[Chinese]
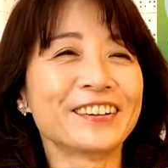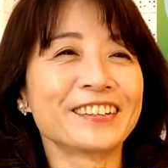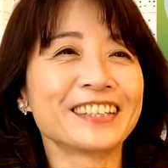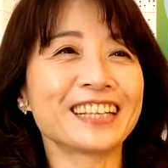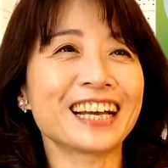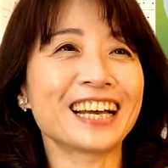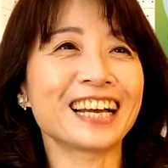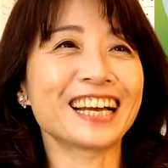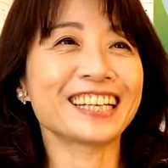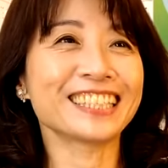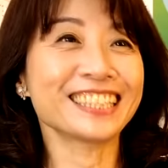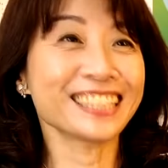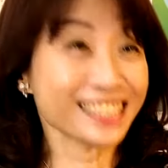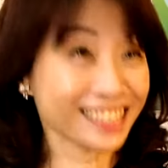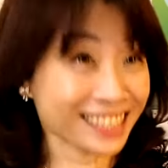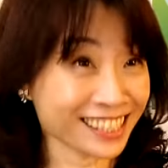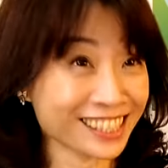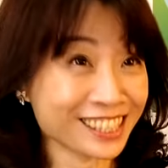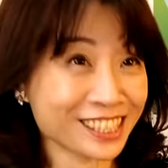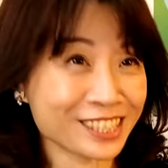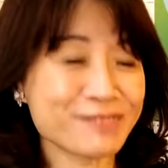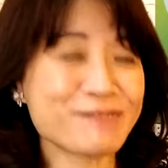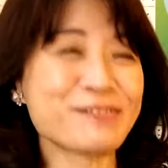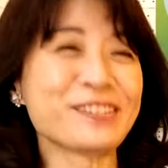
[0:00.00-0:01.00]
那谢谢
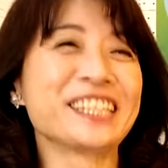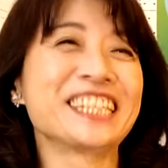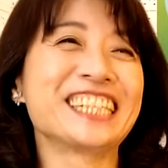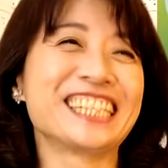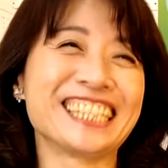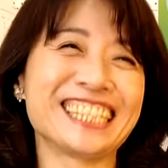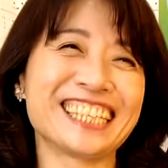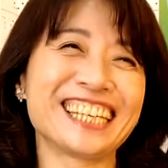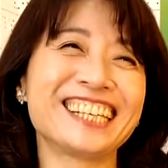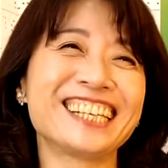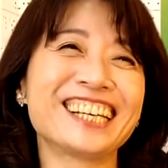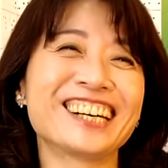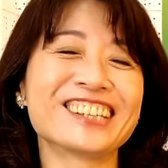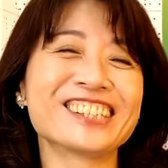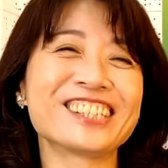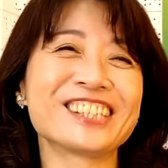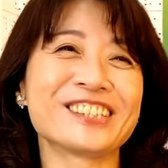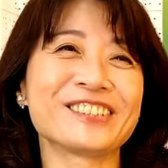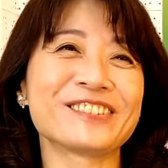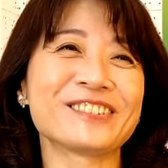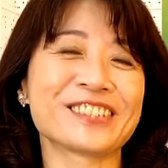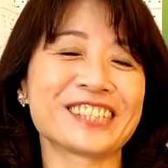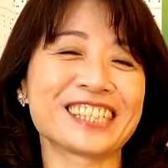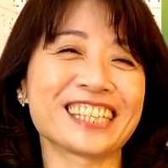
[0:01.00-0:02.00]
金明，你今天邀
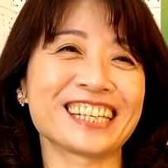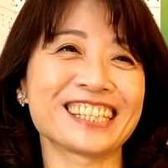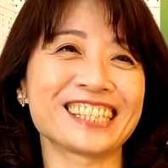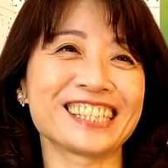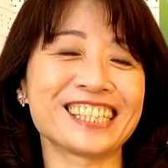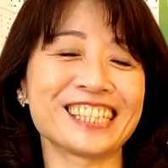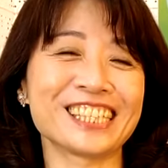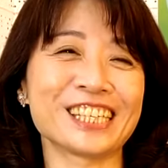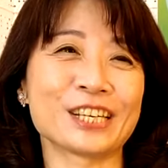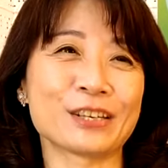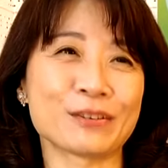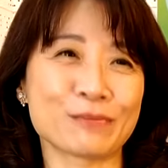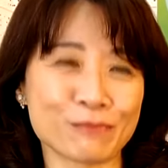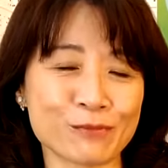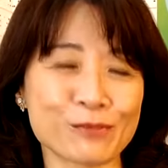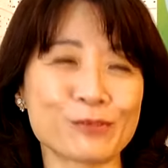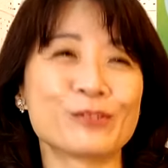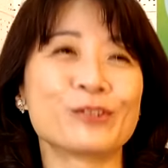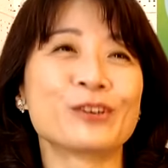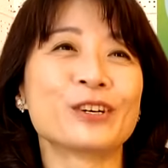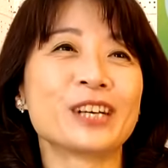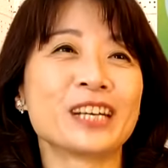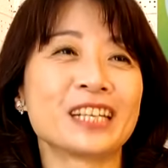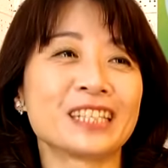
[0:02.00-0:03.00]
请我上节
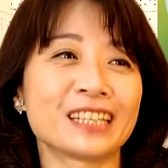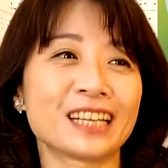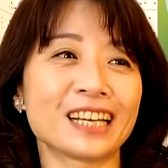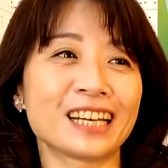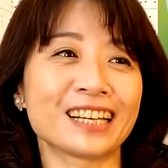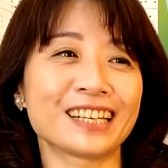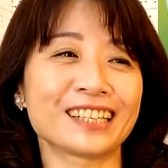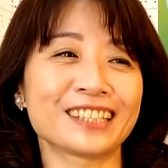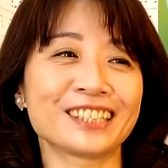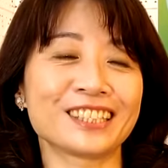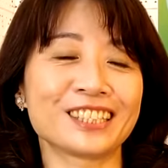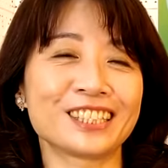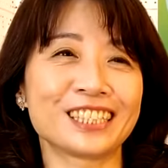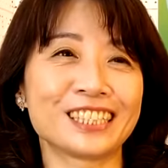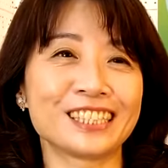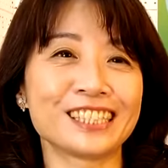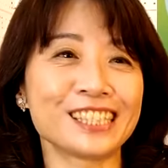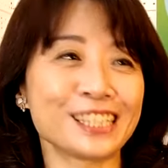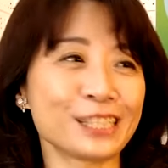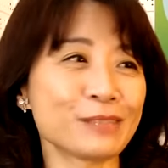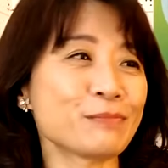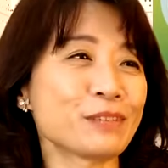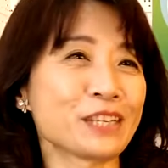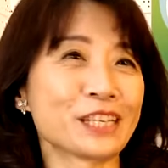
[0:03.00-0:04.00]
目。那其
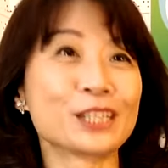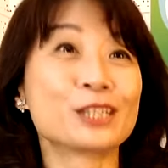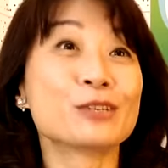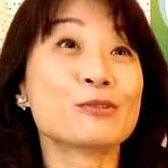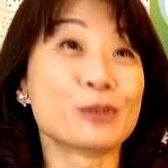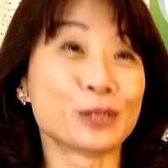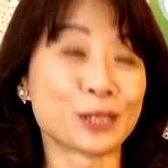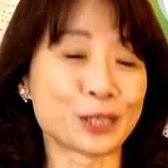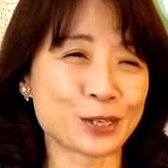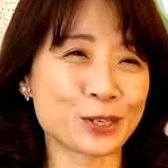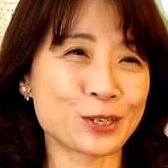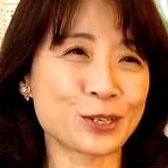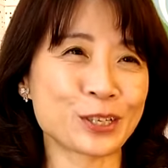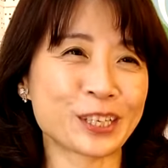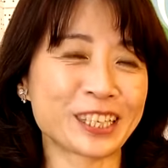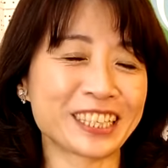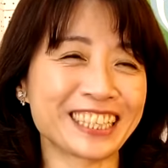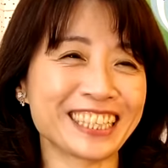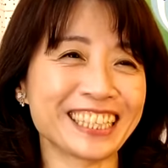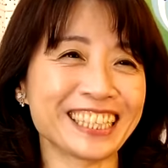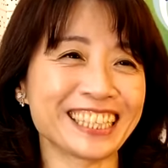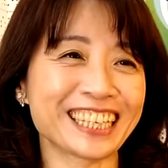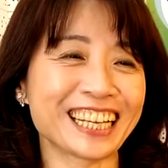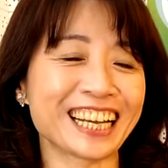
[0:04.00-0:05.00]
实金明也是我的学
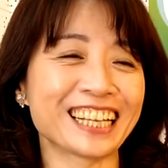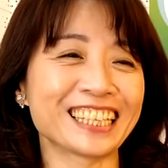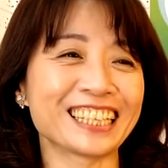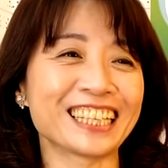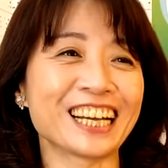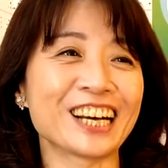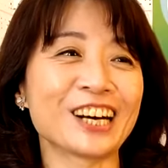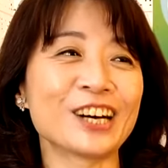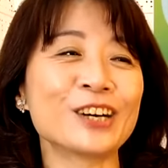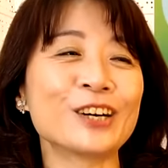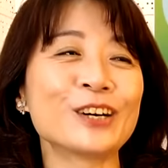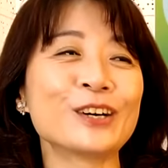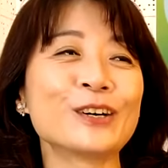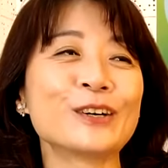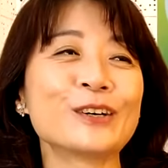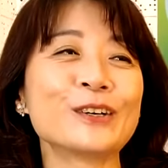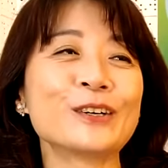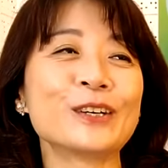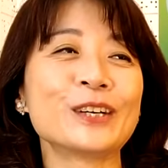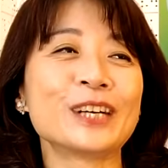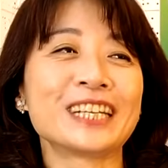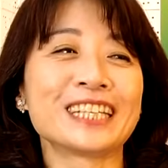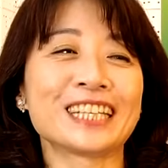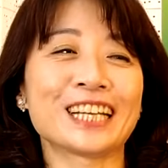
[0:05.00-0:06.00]
弟啦。是是是。然后
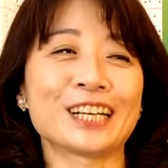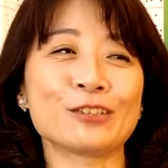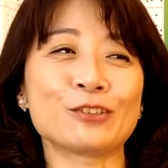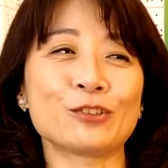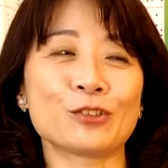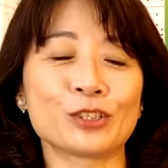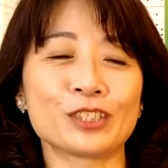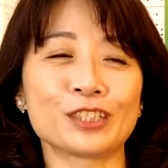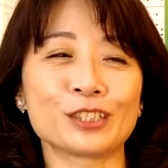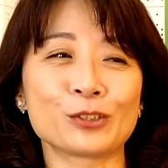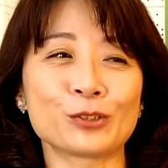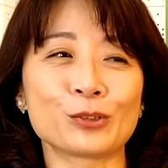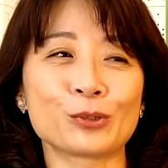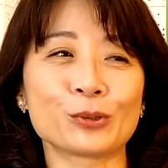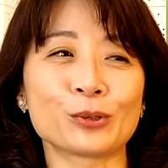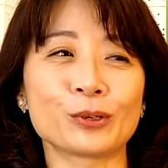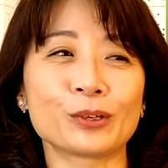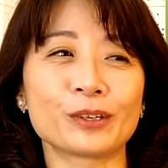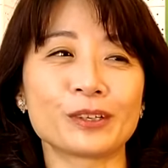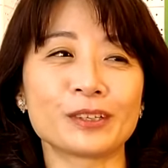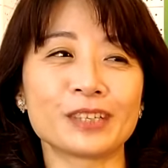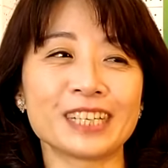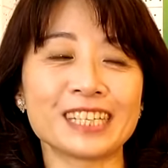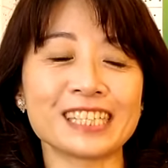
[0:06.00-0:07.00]
他觉得
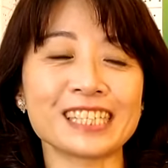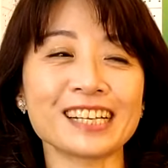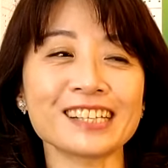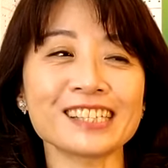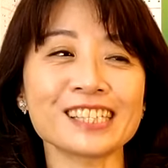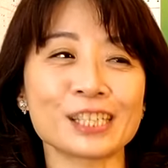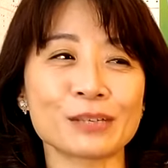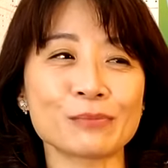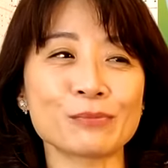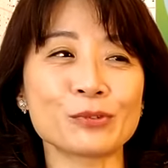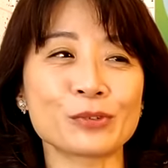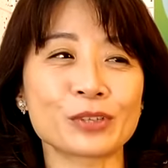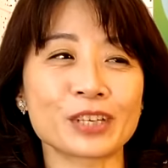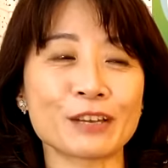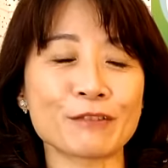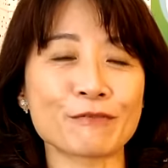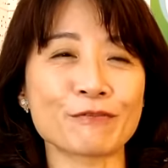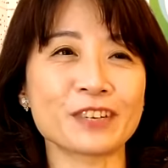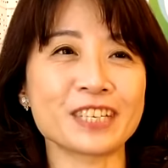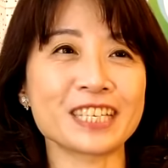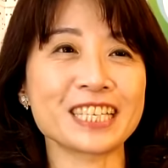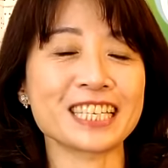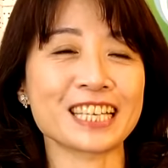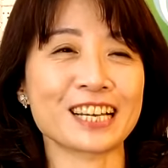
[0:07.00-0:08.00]
说，哎，上节目可以
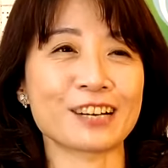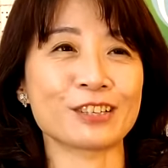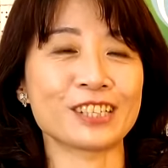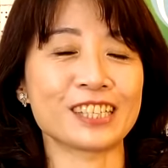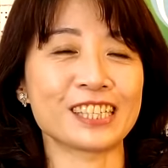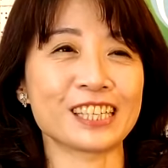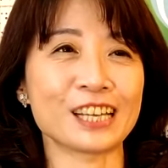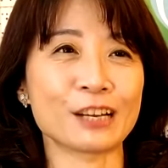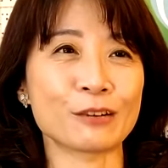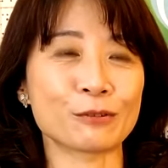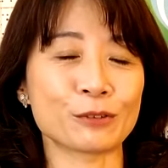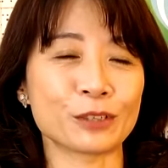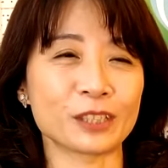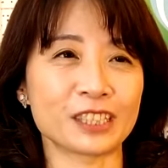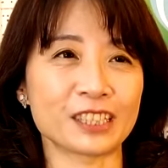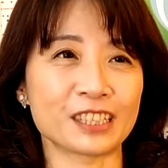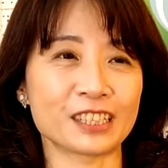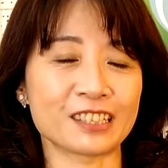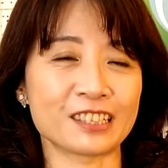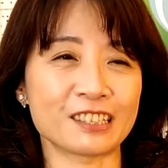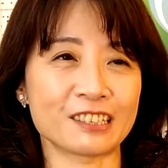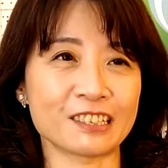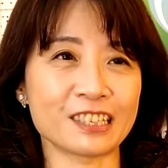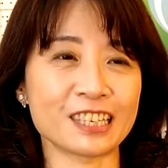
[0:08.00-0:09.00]
分享一下我
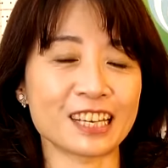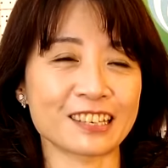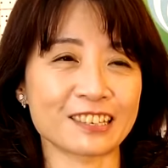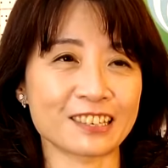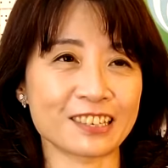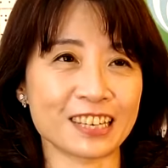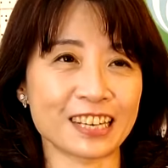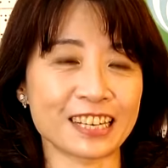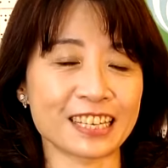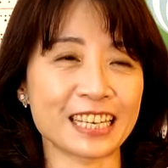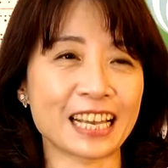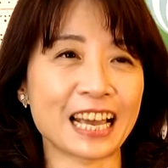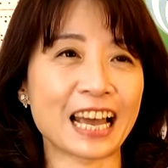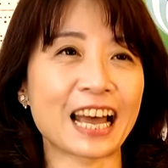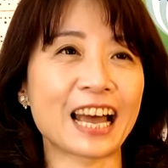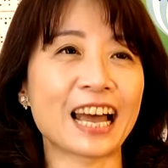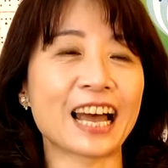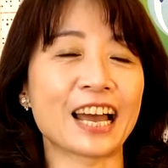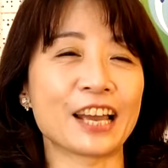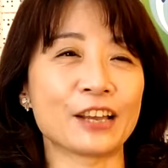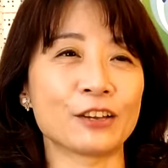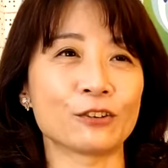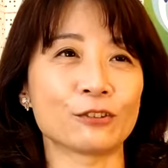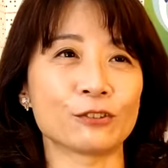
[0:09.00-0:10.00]
的职场生涯，
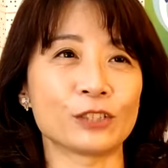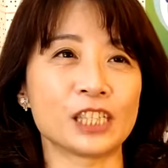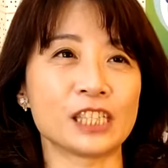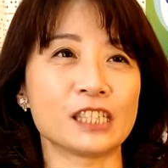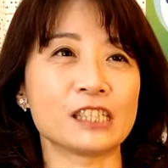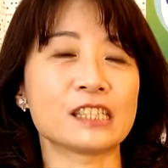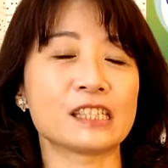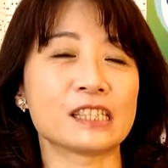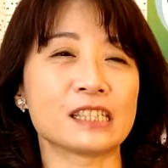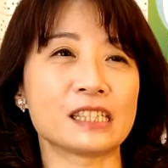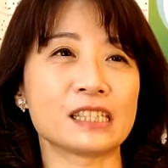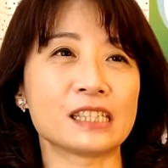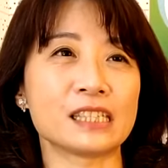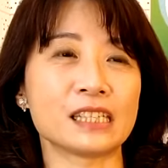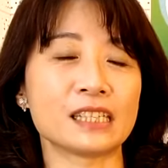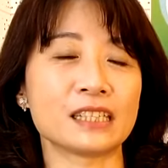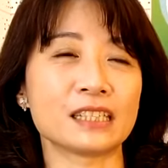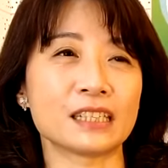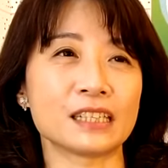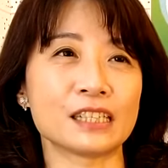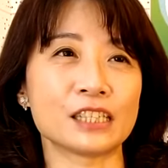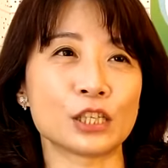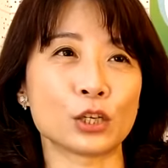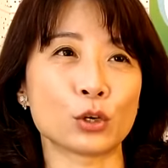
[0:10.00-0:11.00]
还有亲子之间
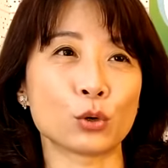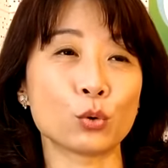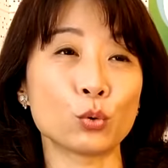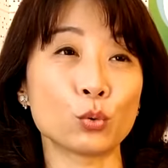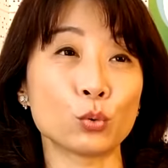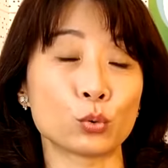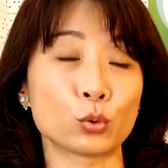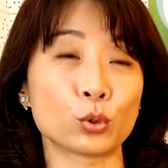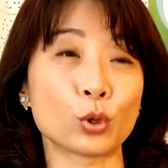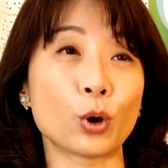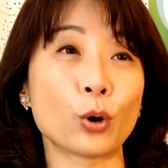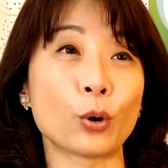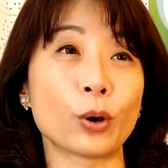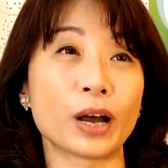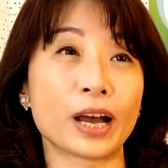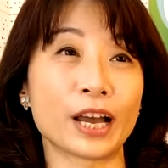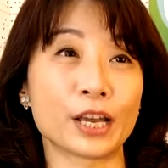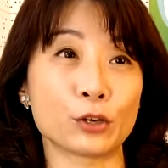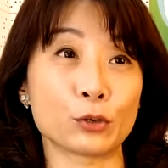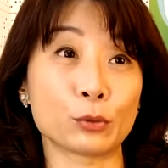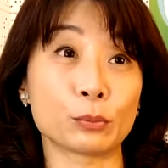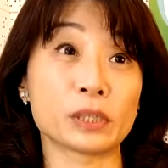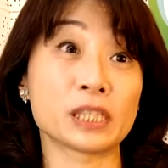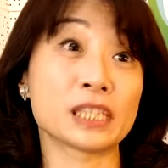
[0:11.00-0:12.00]
的一些互动，还
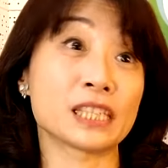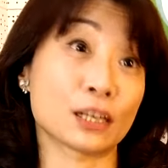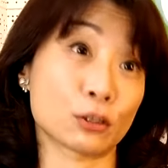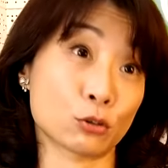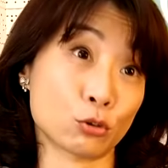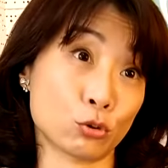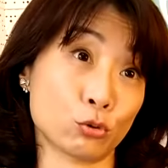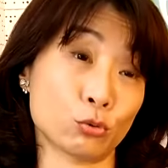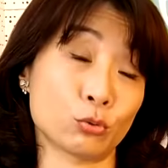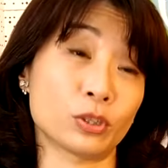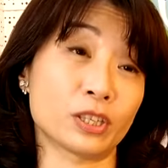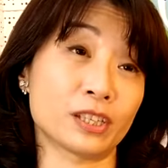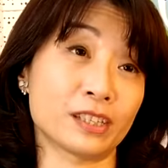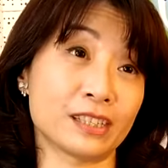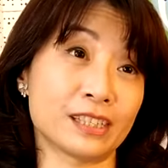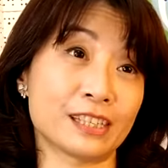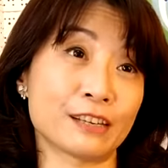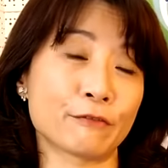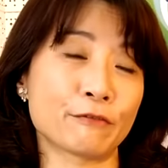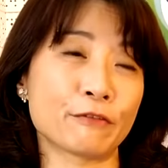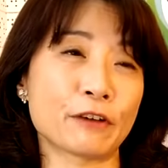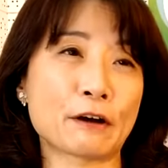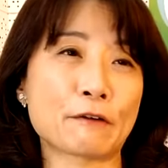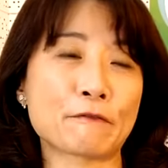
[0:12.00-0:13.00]
有我们相处的一
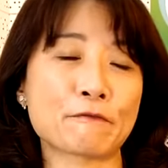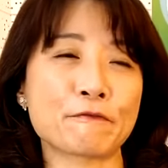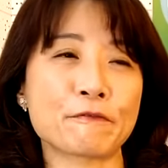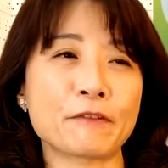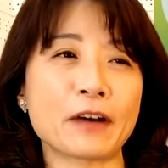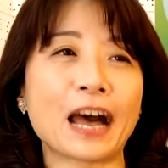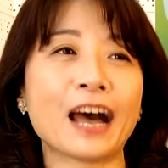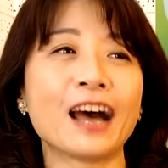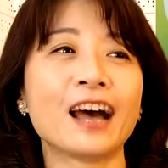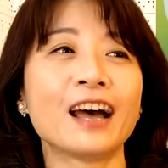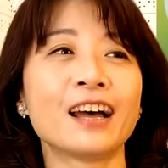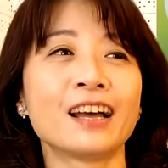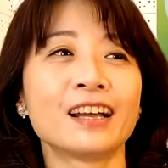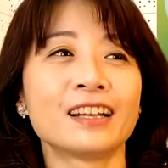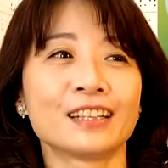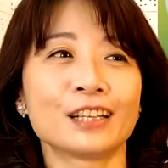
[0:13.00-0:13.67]
些方法。嗯。